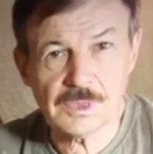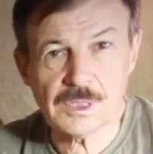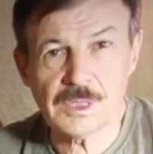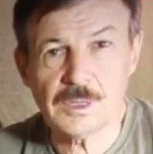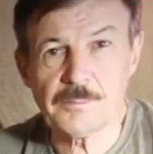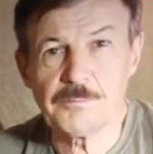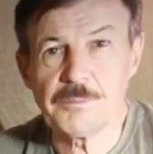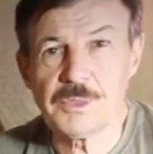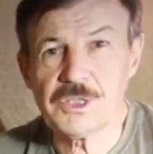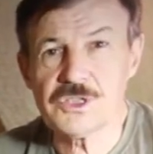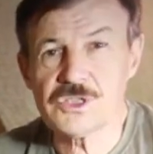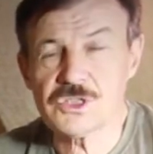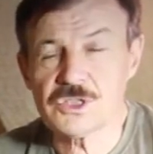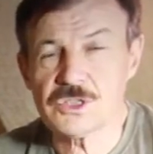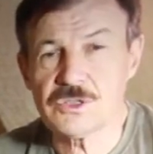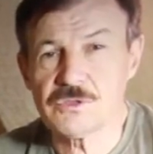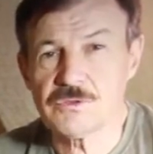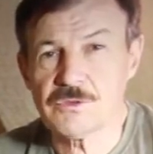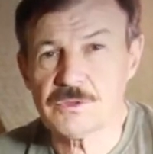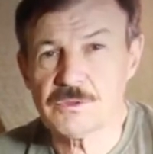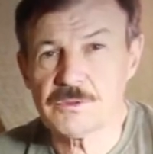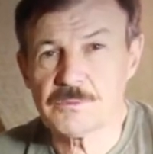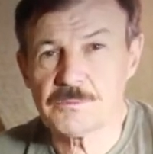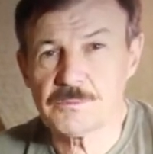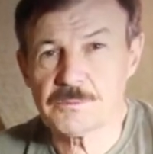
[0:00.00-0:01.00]

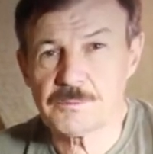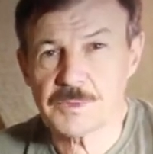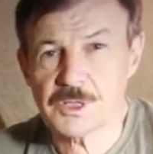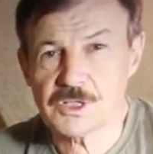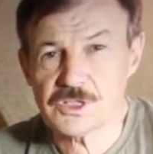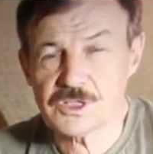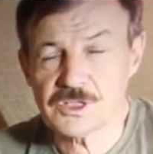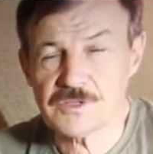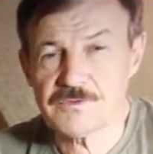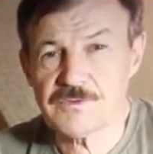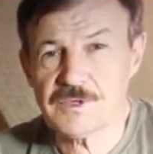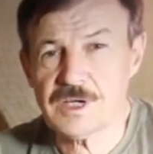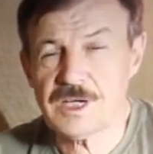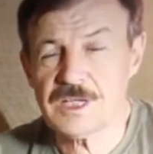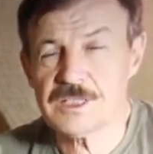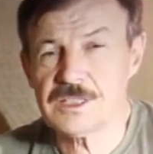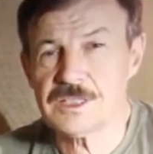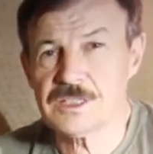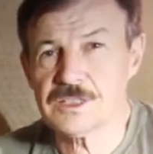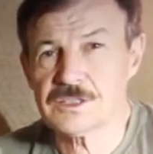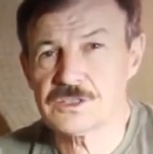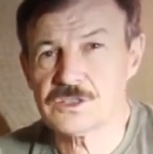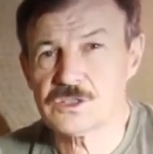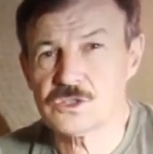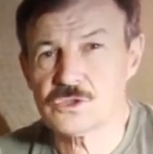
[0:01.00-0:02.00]
обычного
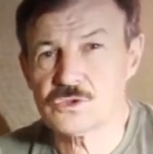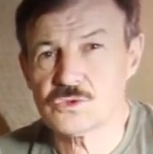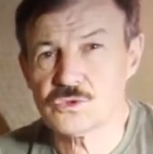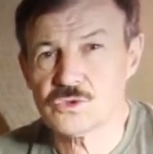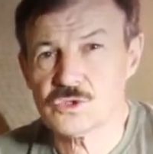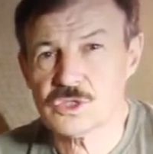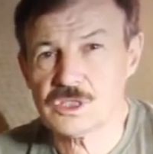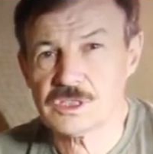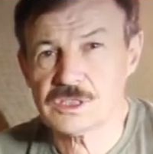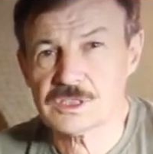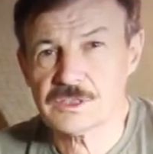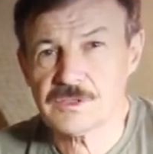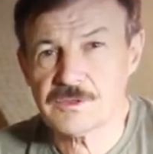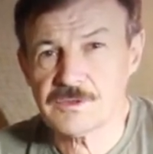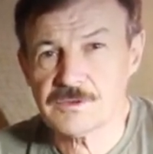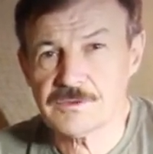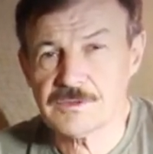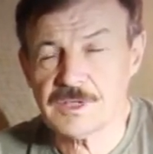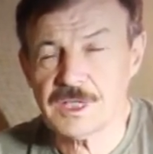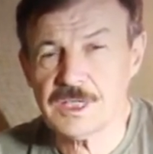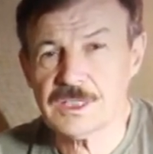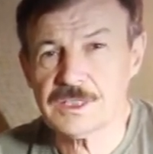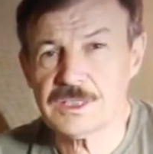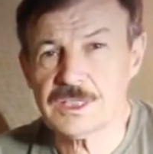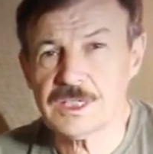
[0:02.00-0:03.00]
проживания,
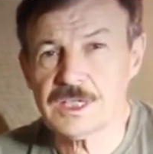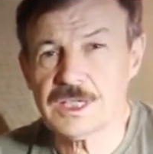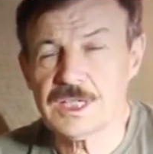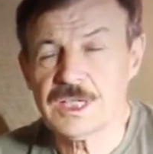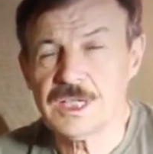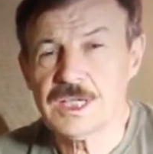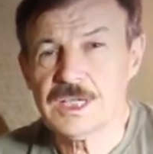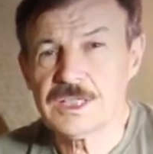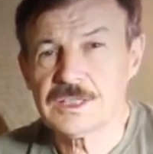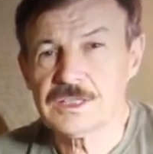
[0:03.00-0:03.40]
сосуществования,